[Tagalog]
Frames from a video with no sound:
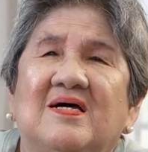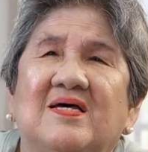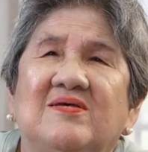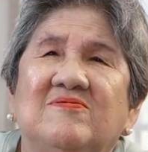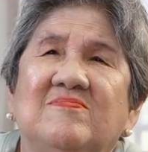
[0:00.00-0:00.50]

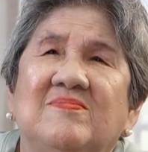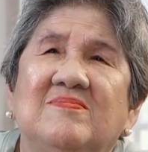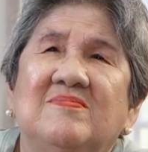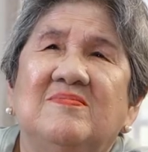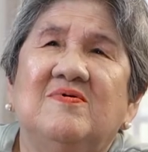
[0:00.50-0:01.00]
ay
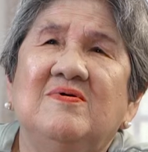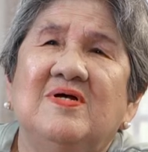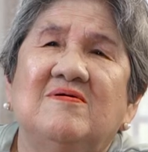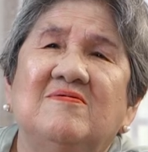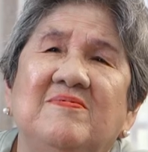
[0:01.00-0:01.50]
yung
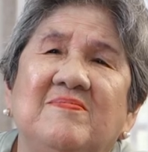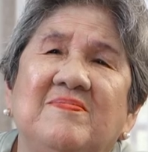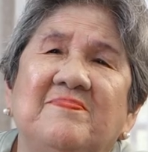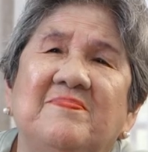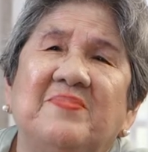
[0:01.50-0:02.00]
una
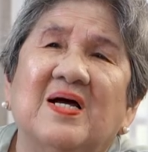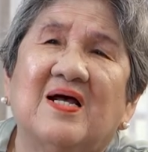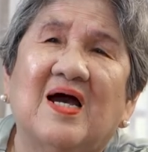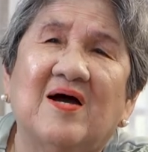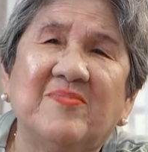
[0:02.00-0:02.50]
kong
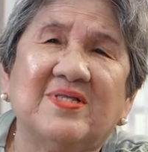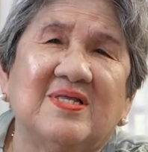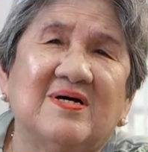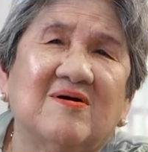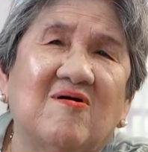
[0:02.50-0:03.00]
paggamit
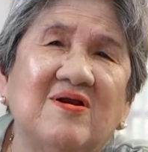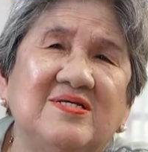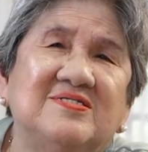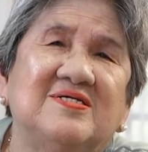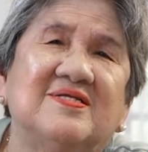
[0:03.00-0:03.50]
ng
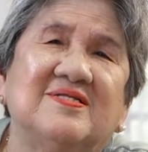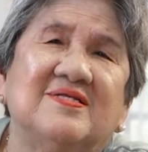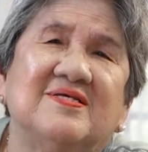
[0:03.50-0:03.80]
collagen.